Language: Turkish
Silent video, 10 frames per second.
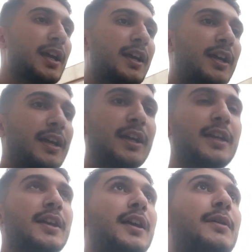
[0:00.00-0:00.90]

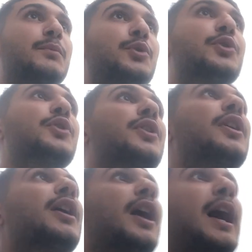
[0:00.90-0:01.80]
E, bu
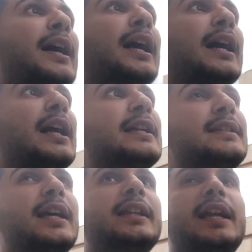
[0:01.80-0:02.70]
Ankara
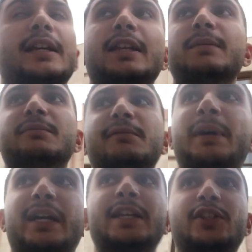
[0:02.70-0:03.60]
Kalesi'ne giderken de
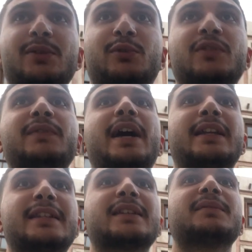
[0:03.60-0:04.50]
magnetçi buldum ve
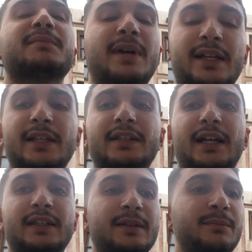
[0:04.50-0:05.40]
herkese bir magnet
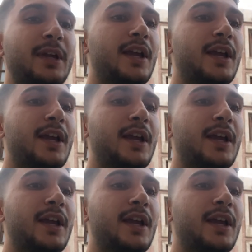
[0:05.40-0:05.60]
aldım.